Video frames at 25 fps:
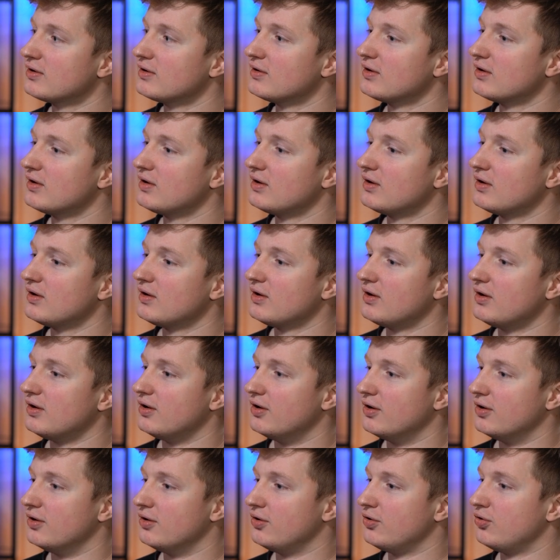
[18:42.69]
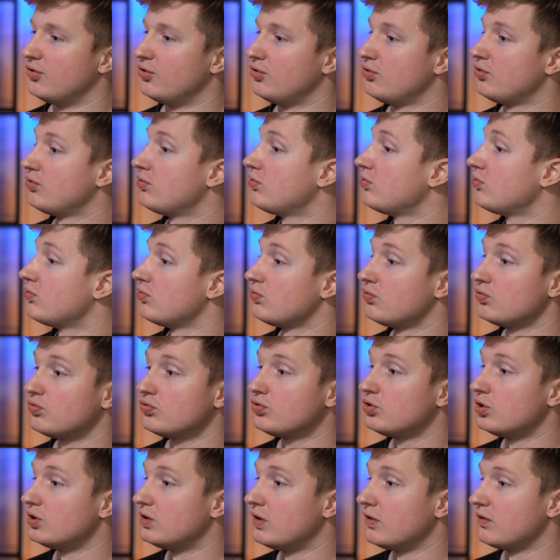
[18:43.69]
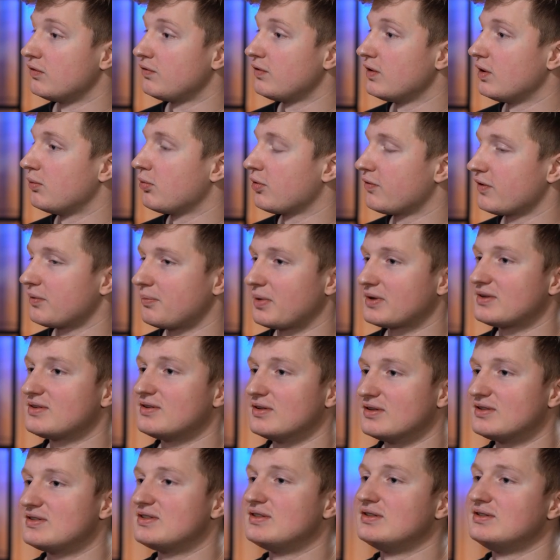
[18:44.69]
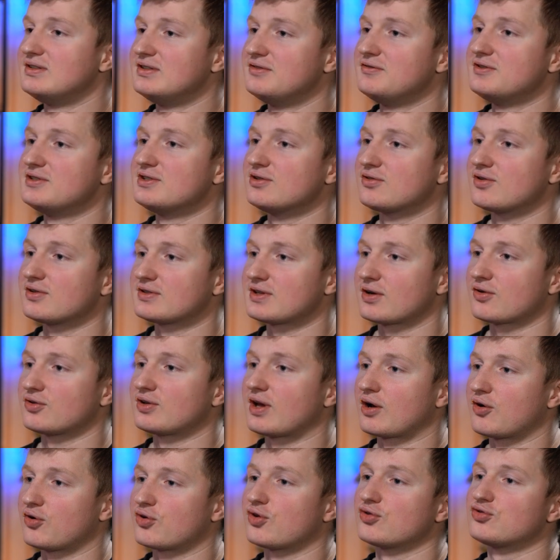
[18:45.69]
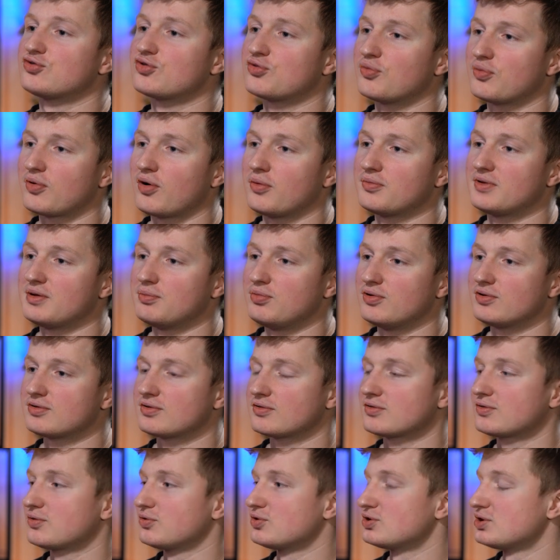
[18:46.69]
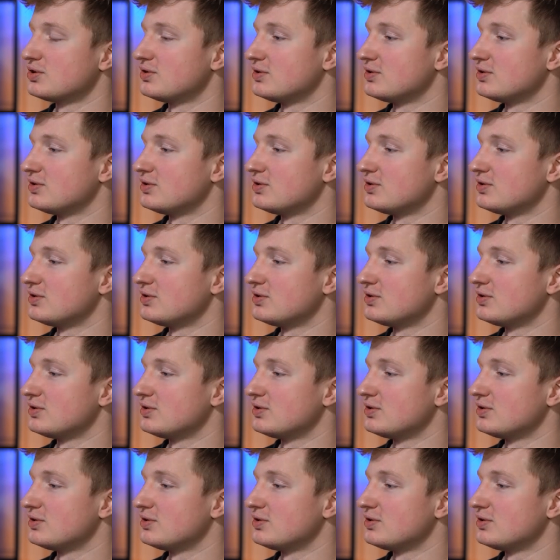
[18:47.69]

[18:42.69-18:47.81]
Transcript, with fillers: Ouais. Euh, qui était finalement en fait pas si, difficile que ça mm. quand, tu comprends un petit peu le sens.